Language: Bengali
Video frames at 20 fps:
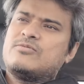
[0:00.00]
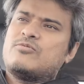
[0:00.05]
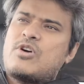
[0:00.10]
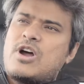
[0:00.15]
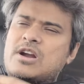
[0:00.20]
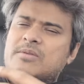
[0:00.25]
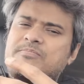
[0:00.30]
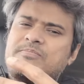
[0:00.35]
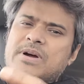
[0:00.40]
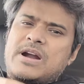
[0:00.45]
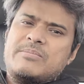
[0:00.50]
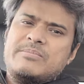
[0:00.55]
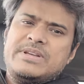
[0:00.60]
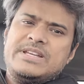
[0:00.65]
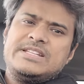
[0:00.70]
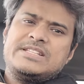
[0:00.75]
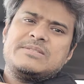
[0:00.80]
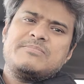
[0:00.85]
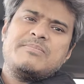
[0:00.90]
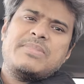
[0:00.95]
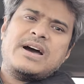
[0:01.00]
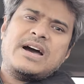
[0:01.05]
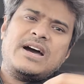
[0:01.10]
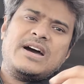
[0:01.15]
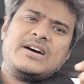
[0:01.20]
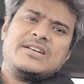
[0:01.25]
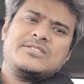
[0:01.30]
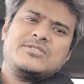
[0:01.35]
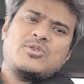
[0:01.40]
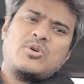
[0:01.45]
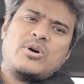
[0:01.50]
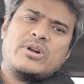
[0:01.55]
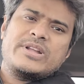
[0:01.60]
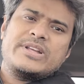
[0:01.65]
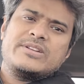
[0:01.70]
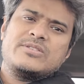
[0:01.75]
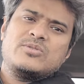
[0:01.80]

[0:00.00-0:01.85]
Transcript: ওয়ার্ক পারমিট বা ধরেন